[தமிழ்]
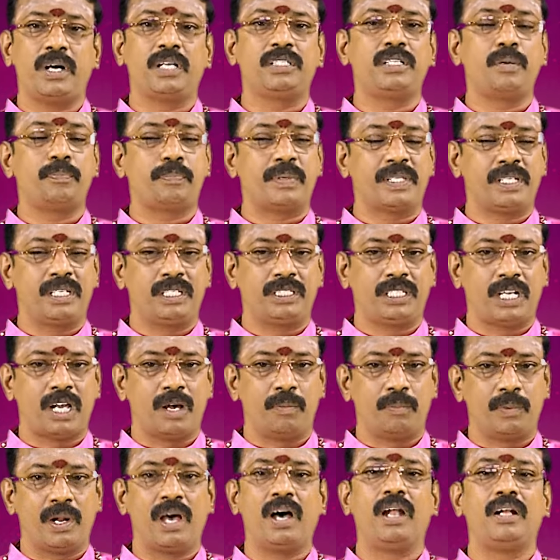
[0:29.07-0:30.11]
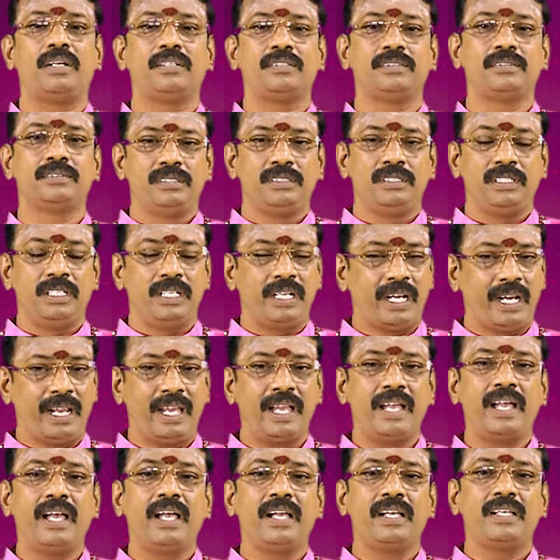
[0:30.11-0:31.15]
மாதம் பதினெட்டாம் நாள்
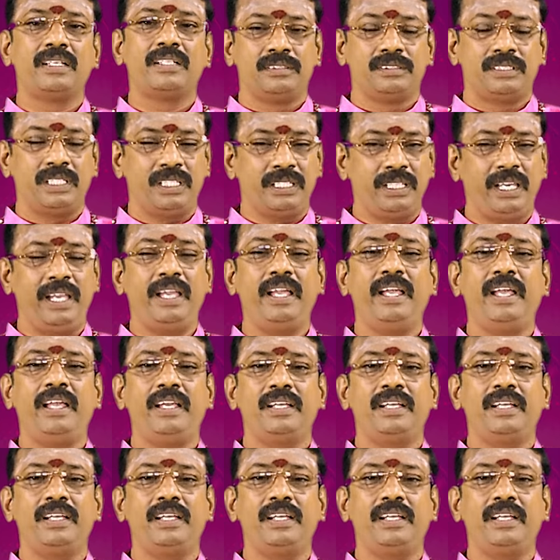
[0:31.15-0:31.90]
இன்றைய திதி